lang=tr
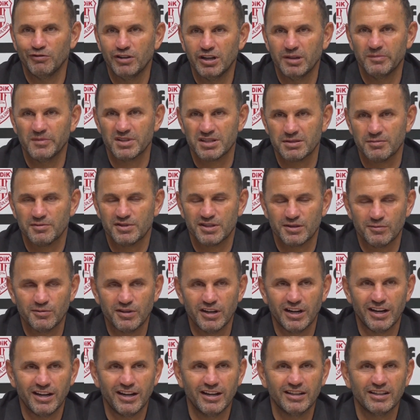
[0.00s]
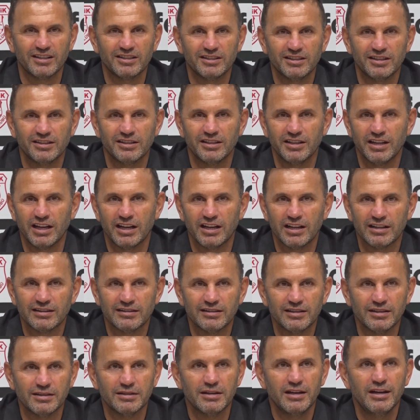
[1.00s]
vermesi bize bir hayal kırıklığı
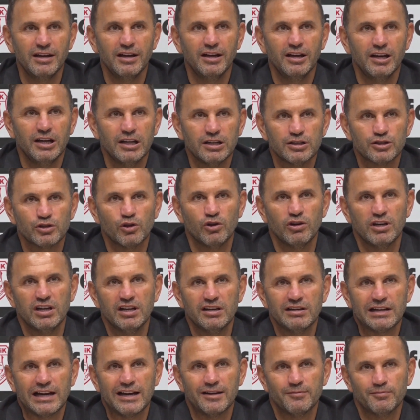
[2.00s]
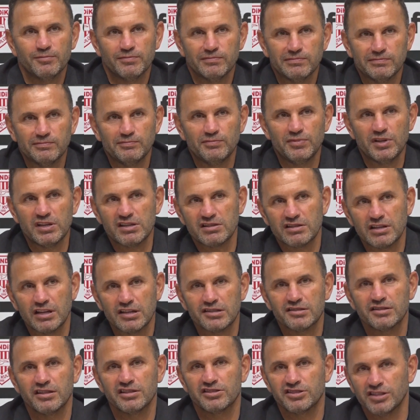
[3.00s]
yarattı. Şöyle yani biz
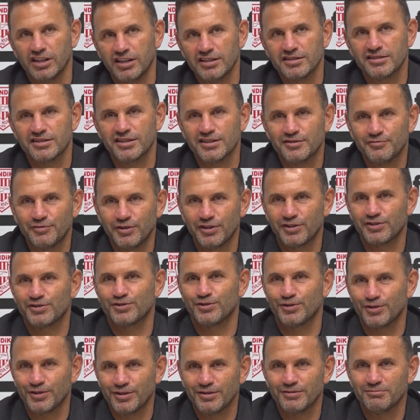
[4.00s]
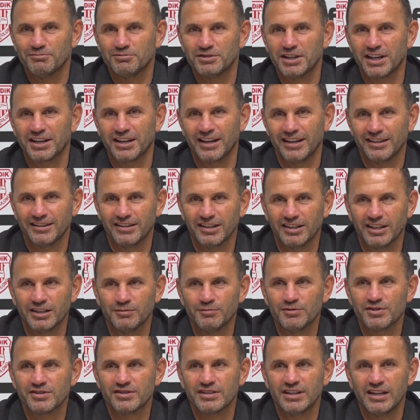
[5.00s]
aslında şanssız fikstürü çeken
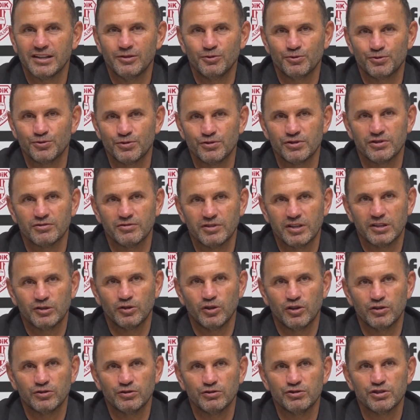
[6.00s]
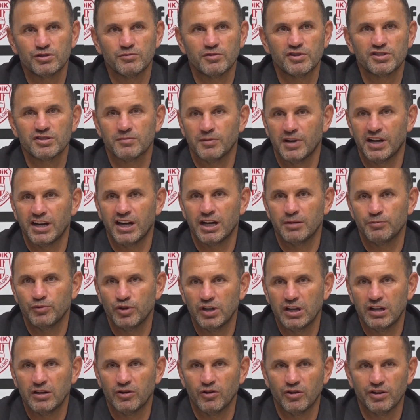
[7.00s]
takımız. Yani üçüncü ve dördüncü maçı Bayern
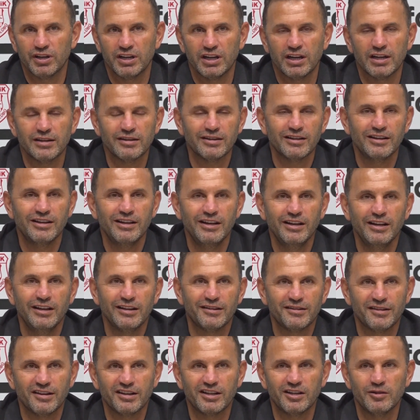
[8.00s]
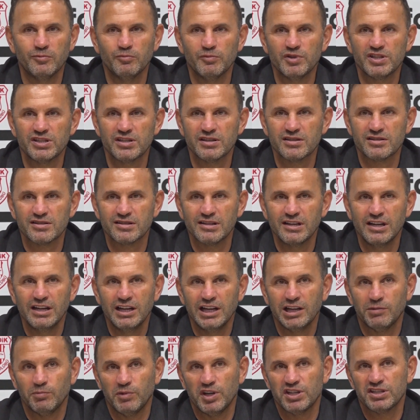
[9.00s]
Münih'le oynayan takım biziz.
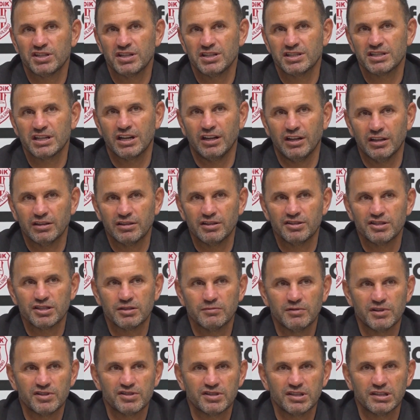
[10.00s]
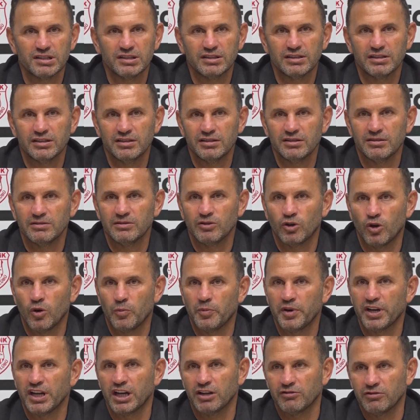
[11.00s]
Beşinci, altıncı maçı e,
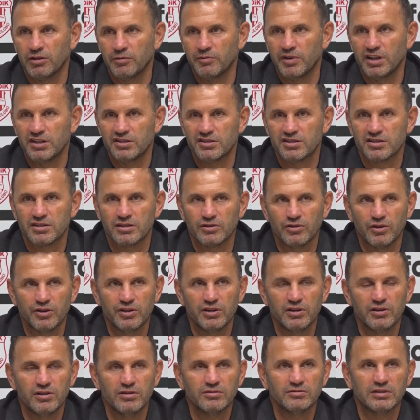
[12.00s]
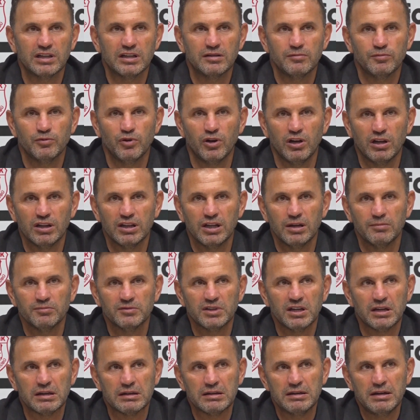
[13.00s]
Kopenhag ve Manchester oynuyor. E, bu
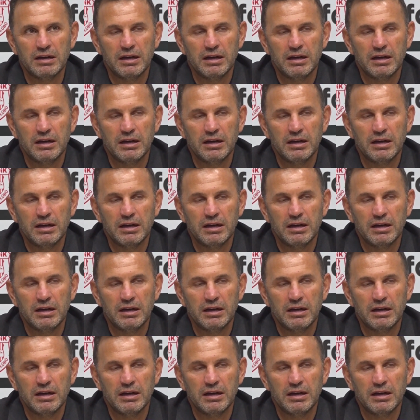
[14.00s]
anlamda